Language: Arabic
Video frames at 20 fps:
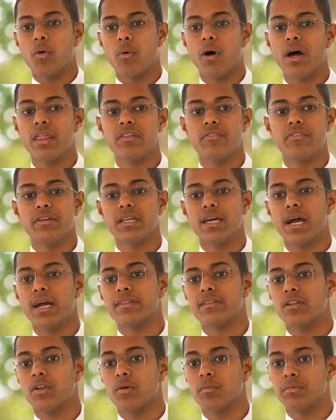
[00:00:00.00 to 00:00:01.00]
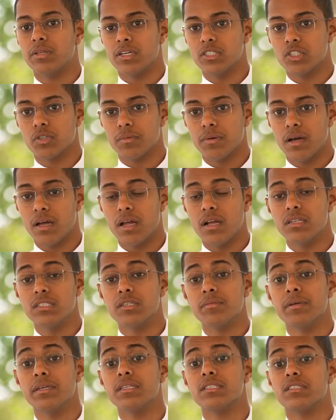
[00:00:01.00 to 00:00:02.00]
وهذه في نهاية اليوم تجربة
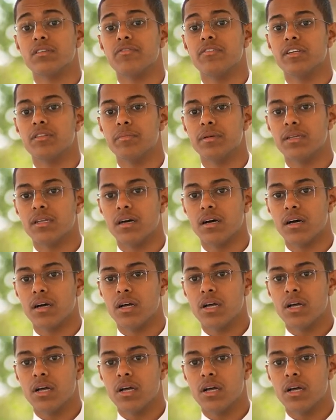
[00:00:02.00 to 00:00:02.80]
الجميع يستفيد منها